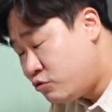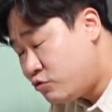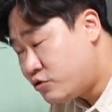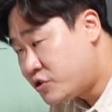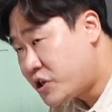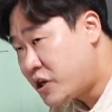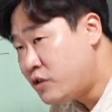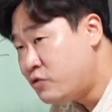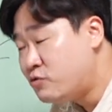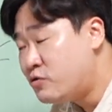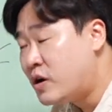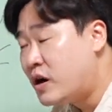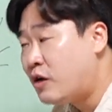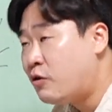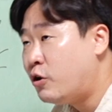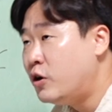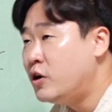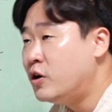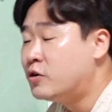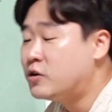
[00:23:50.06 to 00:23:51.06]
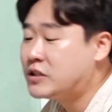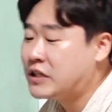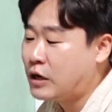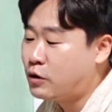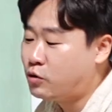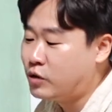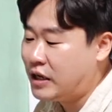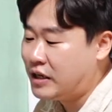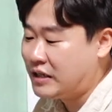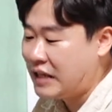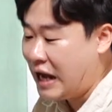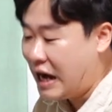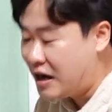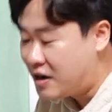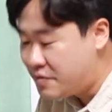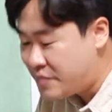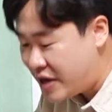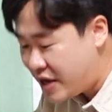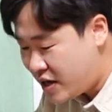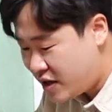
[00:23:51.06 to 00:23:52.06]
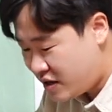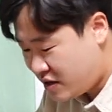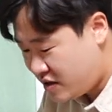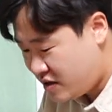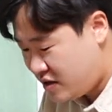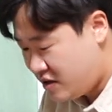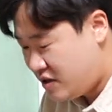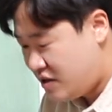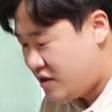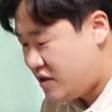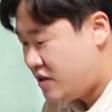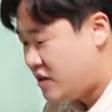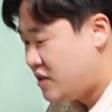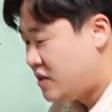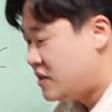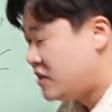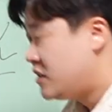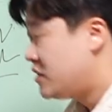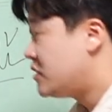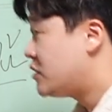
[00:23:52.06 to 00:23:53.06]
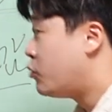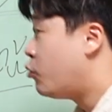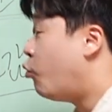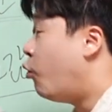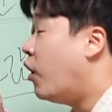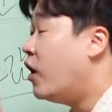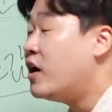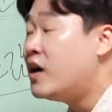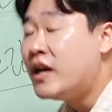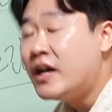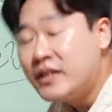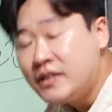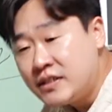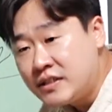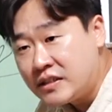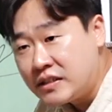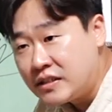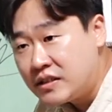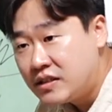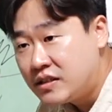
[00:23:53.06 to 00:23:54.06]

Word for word: 최후가 권력을 잡고 난 다음에 이제 원래는